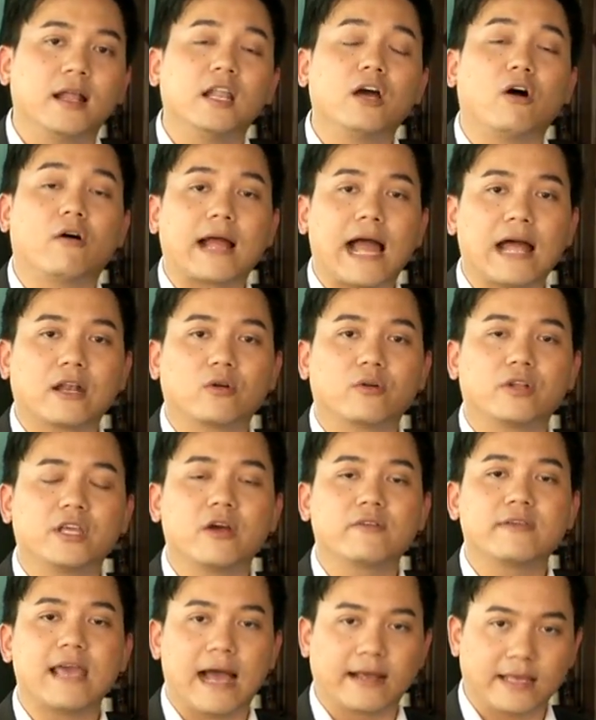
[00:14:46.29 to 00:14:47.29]
เรื่องของการท่อง
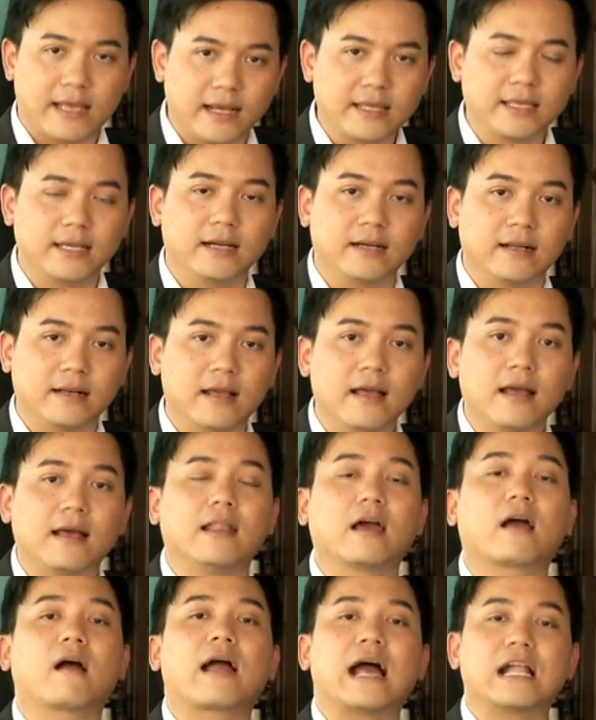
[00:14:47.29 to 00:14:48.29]
เที่ยวอย่างยั่งยืน
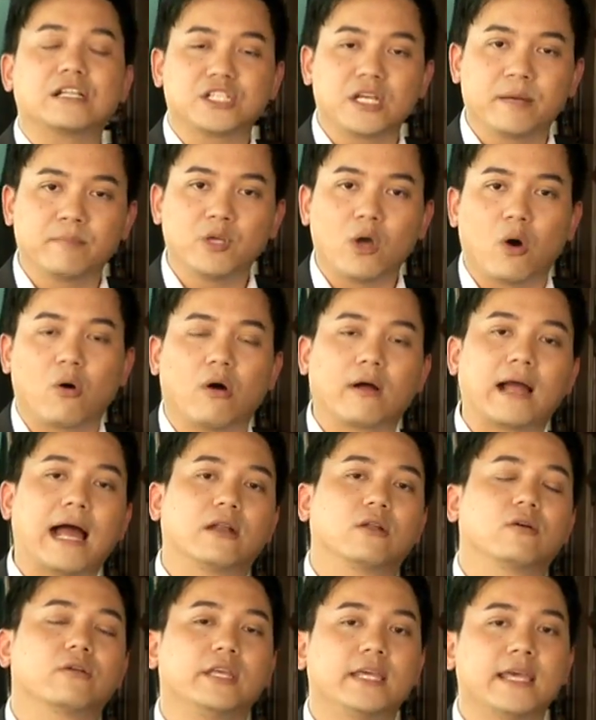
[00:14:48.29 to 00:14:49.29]
และก็การเชื่อมโยงของ
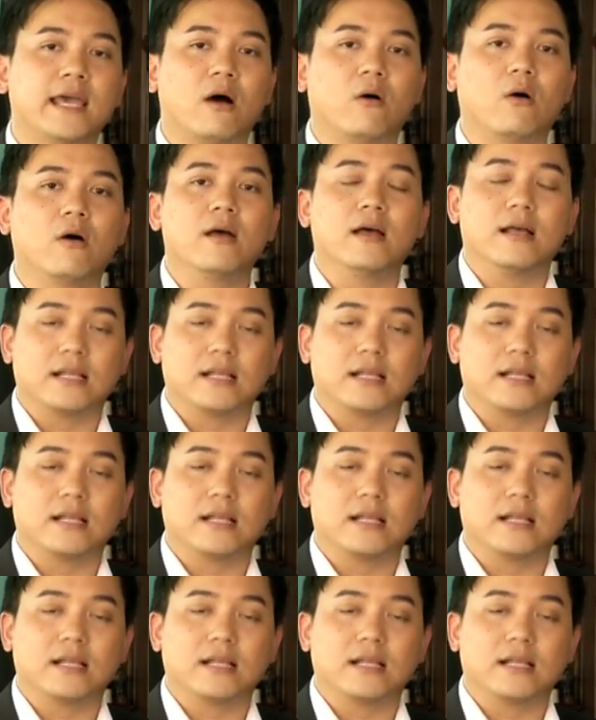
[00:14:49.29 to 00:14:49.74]
การท่องเที่ยว